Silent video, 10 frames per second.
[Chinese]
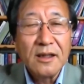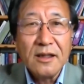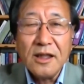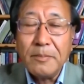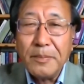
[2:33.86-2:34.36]

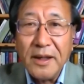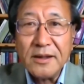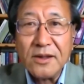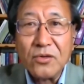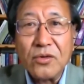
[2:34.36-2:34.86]
一般
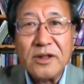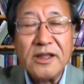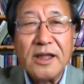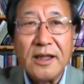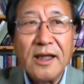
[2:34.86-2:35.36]
的国
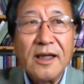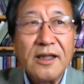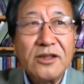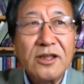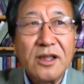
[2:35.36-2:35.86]
界应该
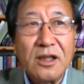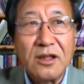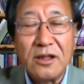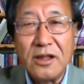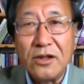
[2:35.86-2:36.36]
是以
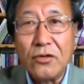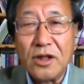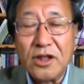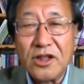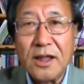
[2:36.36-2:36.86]
河流或
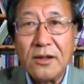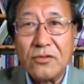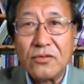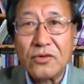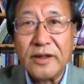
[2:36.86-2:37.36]
者山
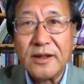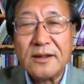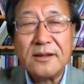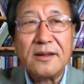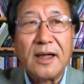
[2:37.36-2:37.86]
谷作为
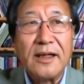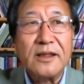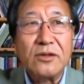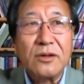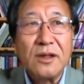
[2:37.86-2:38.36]
自然
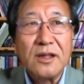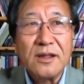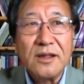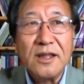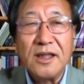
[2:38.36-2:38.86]
的。
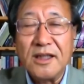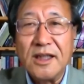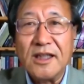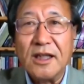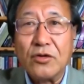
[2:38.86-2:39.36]
地理
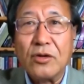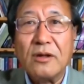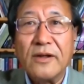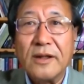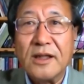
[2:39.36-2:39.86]
界限区
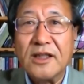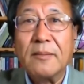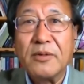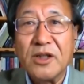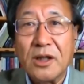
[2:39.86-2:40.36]
分的，这
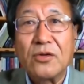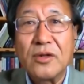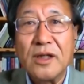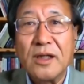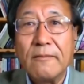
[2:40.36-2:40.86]
样比较
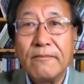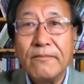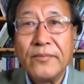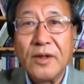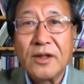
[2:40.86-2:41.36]
容易，
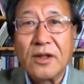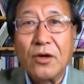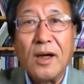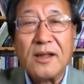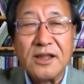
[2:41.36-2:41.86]
这个
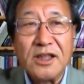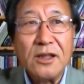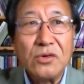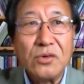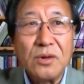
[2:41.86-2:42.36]
画的
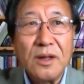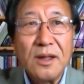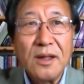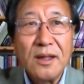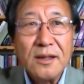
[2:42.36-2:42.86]
清楚。
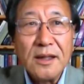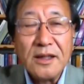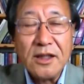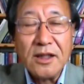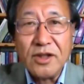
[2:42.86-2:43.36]
但
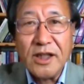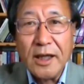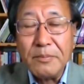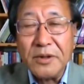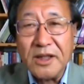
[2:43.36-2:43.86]
是你用
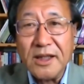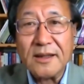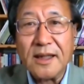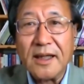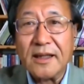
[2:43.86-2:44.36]
铅笔线
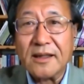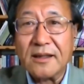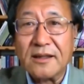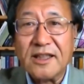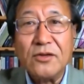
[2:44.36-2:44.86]
在一个
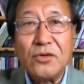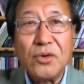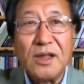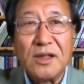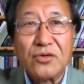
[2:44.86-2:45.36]
山
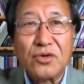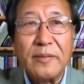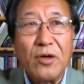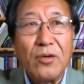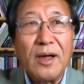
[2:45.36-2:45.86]
区里头随
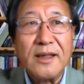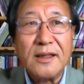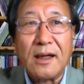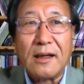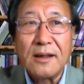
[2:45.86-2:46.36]
便画一
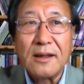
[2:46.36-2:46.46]
道，